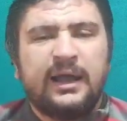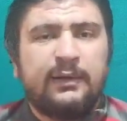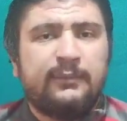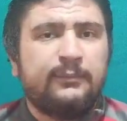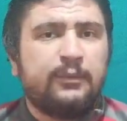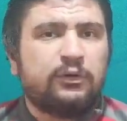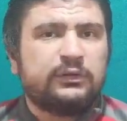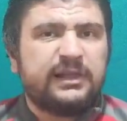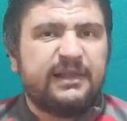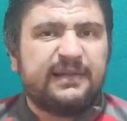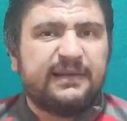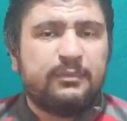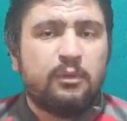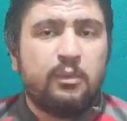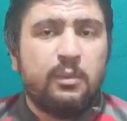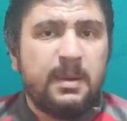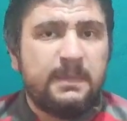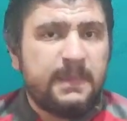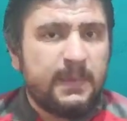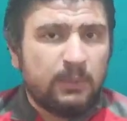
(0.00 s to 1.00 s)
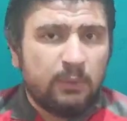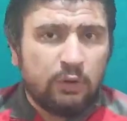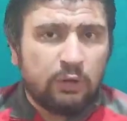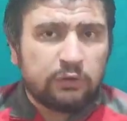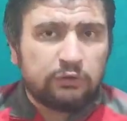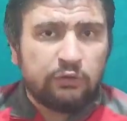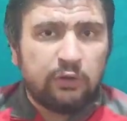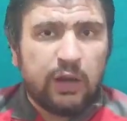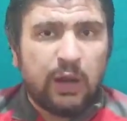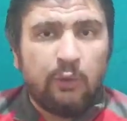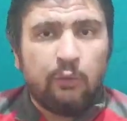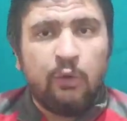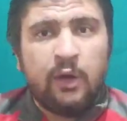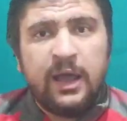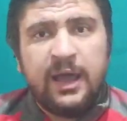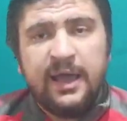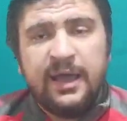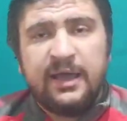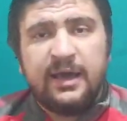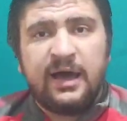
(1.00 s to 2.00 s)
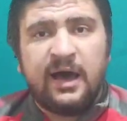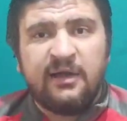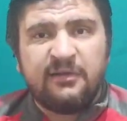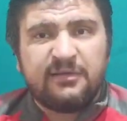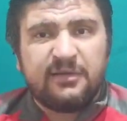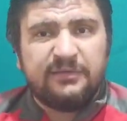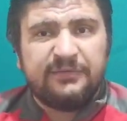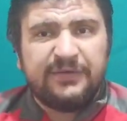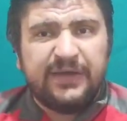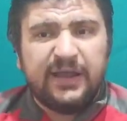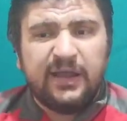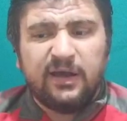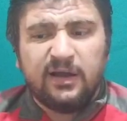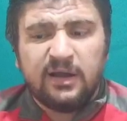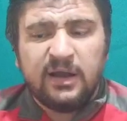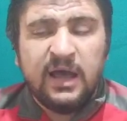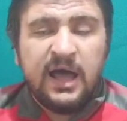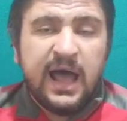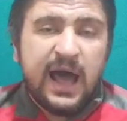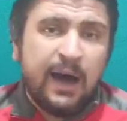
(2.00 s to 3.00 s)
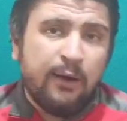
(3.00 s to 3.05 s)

كان مكتسبهم من بيب جوارديولا وارسنال فينجر